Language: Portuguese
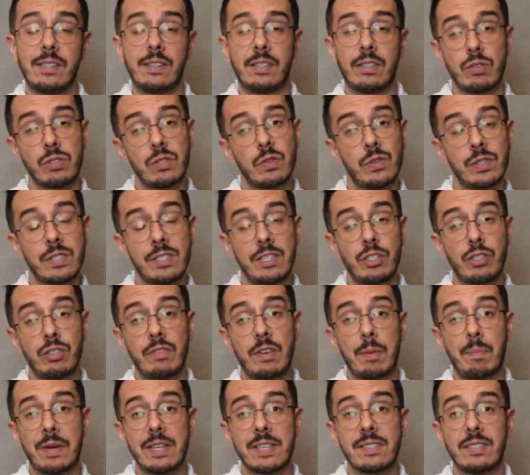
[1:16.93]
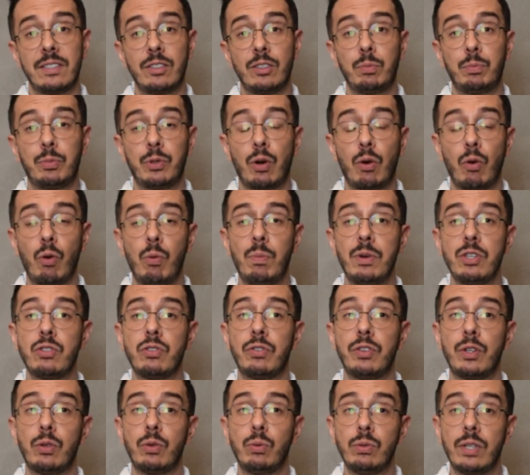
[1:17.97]
Então, se você estiver passando por alguma
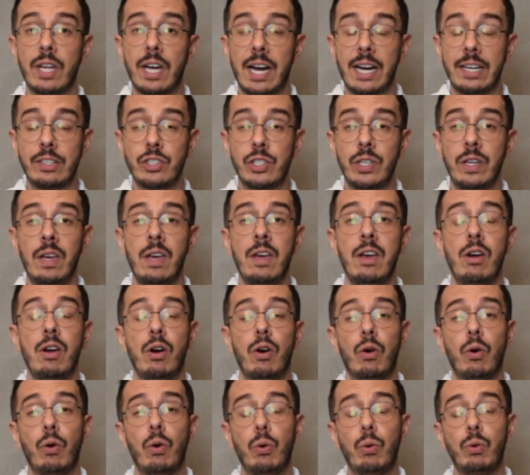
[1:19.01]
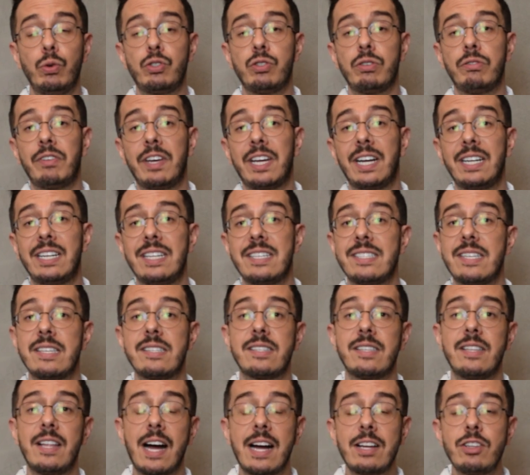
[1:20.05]
dificuldade ou tiver a
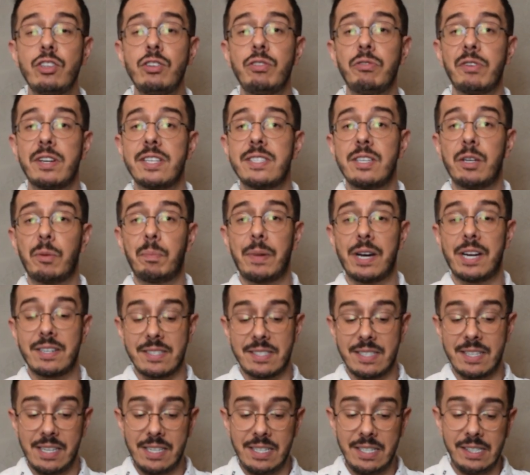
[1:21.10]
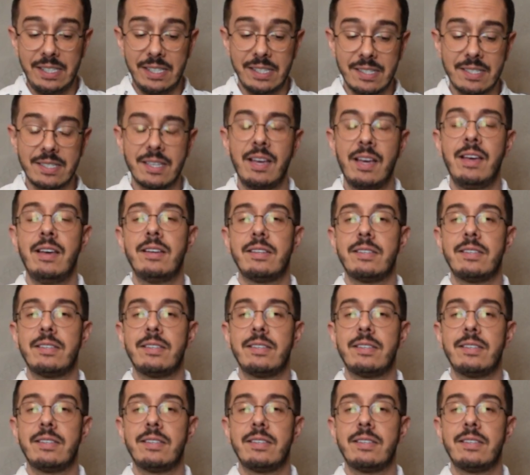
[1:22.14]
necessidade de fazer parcerias,